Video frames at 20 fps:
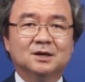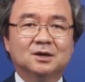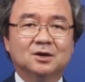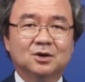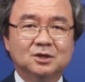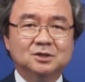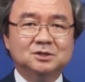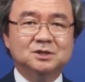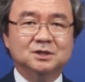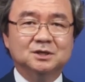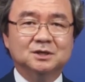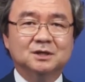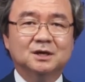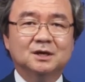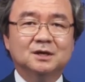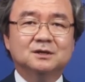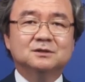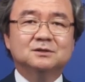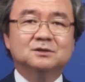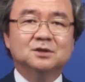그런즉
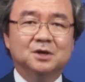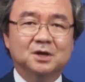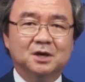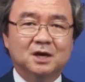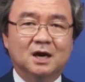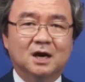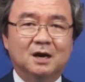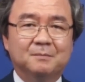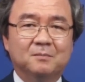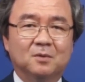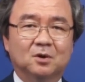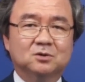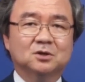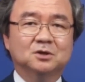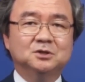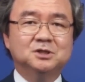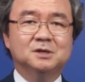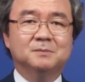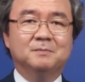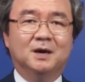너희가
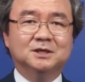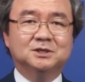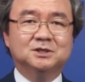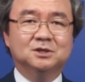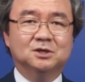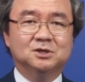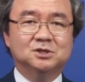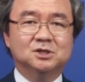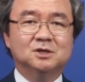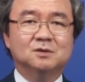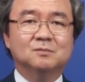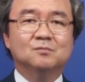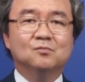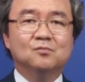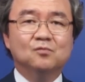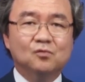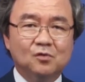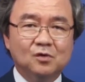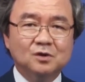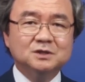먹든지 마시든지
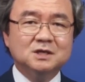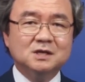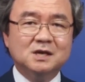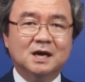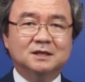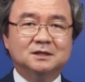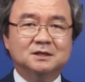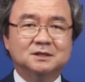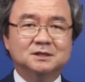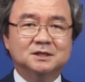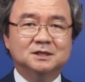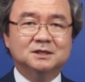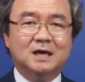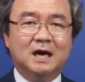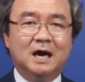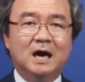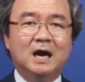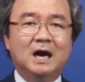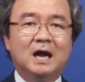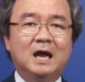무엇을 하든지
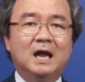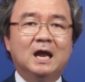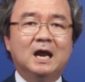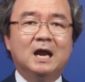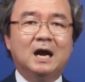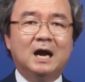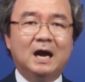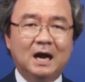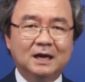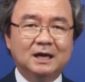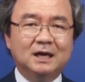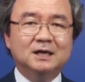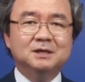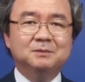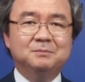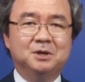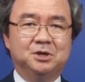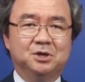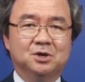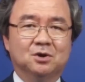다
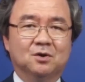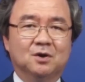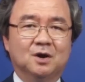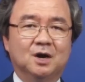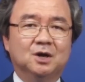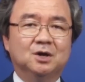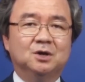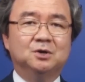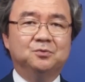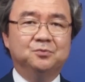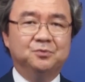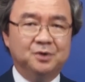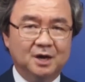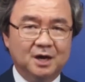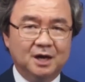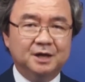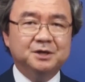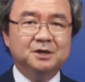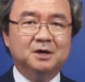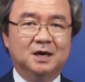하나님의 영광을
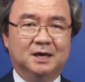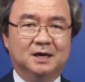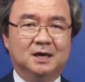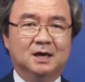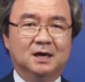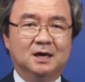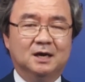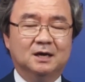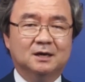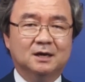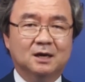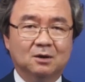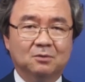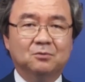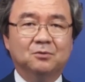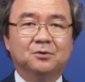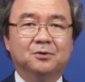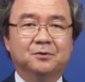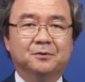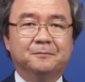위하여
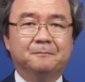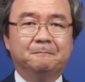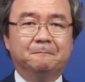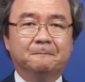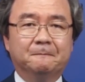하라라고요.